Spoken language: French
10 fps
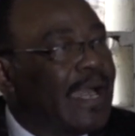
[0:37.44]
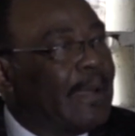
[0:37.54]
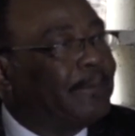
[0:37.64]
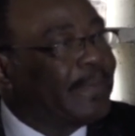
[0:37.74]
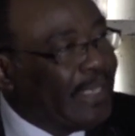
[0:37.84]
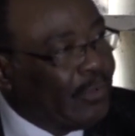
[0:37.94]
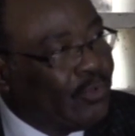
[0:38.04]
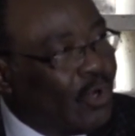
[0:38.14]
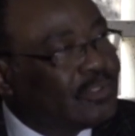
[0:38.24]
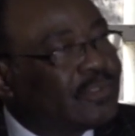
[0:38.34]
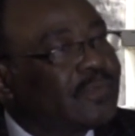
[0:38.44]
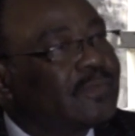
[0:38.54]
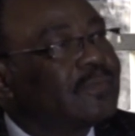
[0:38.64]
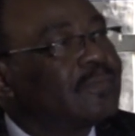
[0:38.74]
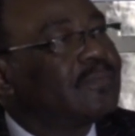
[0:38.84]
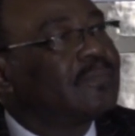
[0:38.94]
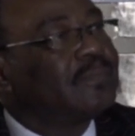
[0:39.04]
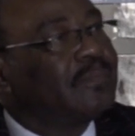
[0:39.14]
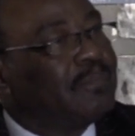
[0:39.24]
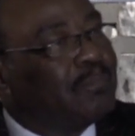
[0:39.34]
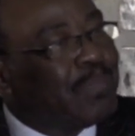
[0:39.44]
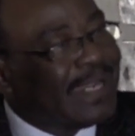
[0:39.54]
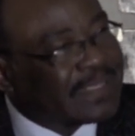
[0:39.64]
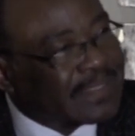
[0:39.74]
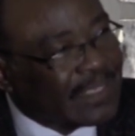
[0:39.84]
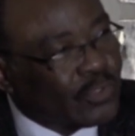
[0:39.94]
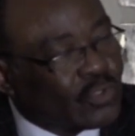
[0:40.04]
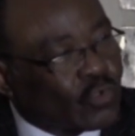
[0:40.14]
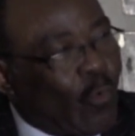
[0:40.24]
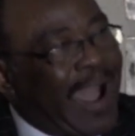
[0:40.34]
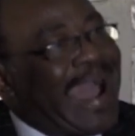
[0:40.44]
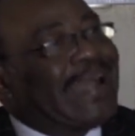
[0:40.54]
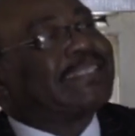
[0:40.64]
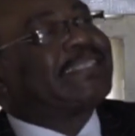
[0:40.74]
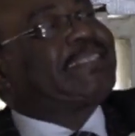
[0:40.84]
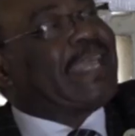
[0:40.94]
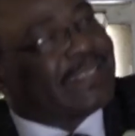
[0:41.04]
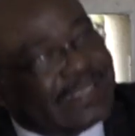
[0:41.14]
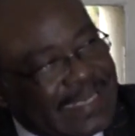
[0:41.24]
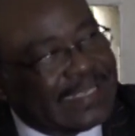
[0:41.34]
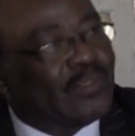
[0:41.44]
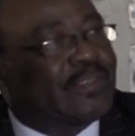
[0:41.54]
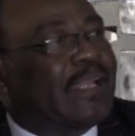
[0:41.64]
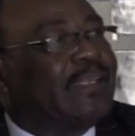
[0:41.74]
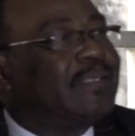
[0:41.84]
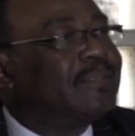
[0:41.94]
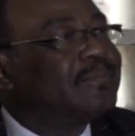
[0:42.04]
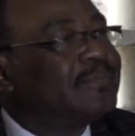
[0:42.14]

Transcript: a pris une note passant de 3 à 7 directions techniques.